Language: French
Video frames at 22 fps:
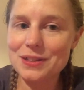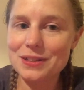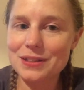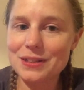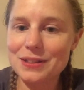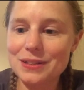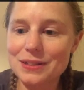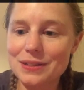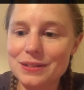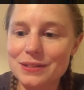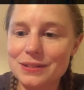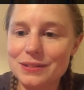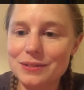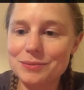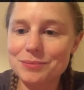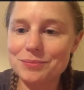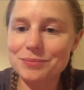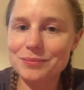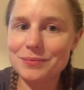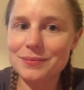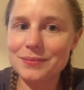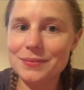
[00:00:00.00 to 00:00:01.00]
était
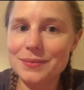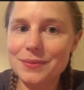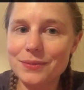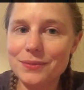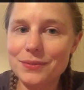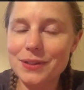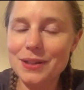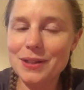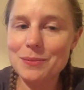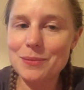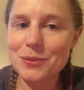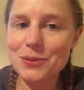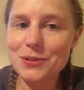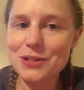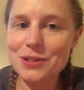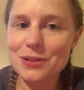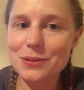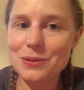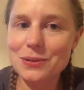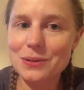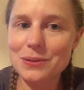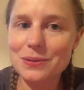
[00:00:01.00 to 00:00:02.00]
vraiment
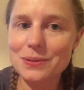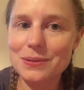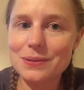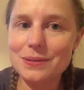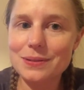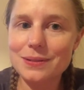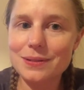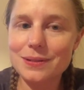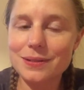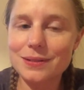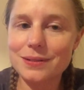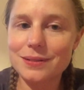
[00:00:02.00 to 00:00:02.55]
chaleureux.